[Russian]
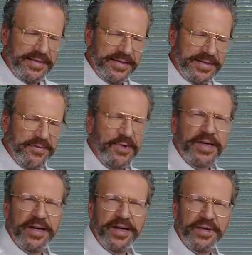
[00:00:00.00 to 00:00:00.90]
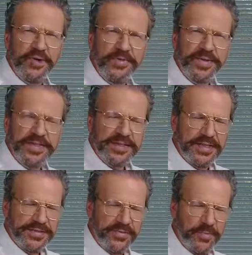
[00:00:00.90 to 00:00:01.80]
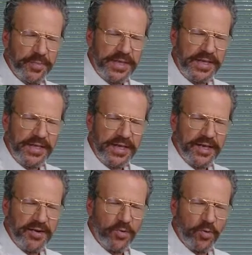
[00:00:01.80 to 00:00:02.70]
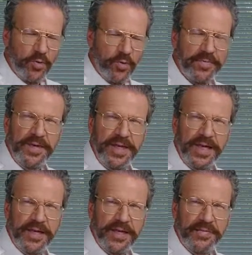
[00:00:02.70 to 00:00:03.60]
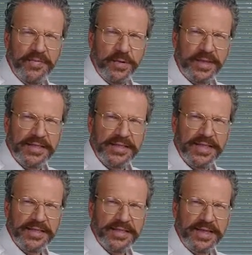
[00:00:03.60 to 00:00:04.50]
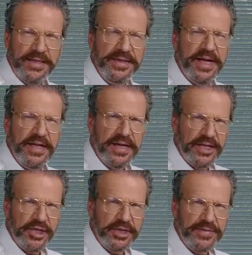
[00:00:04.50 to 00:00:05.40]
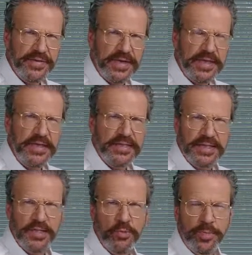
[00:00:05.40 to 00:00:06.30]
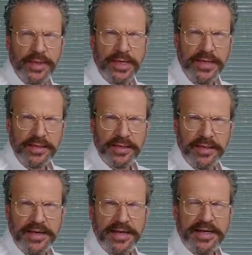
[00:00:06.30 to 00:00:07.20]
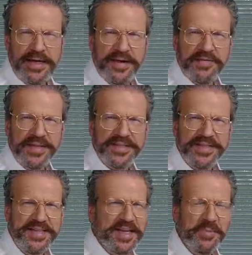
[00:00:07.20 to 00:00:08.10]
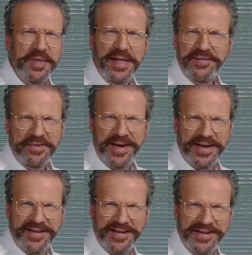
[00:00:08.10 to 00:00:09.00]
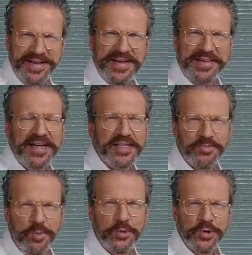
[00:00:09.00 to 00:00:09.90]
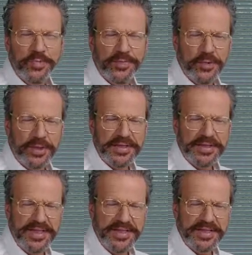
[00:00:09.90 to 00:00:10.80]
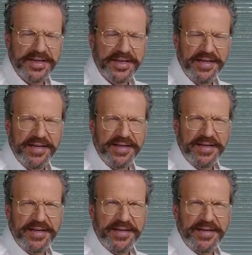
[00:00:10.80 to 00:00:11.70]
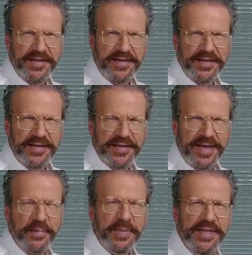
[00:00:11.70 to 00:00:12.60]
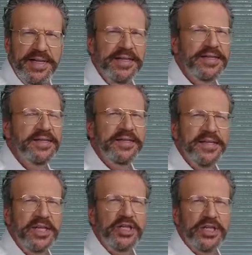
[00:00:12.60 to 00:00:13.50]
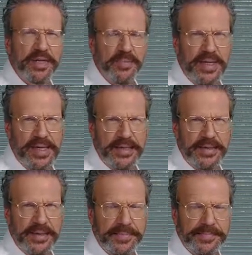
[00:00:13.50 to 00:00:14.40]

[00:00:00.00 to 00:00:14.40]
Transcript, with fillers: Сегодня я хочу высказать свое мнение о влиянии флуоресценции на качество и цену бриллианта, а в конце дам лайфхак, как с помощью флуоресценции определить синтетические бриллианты.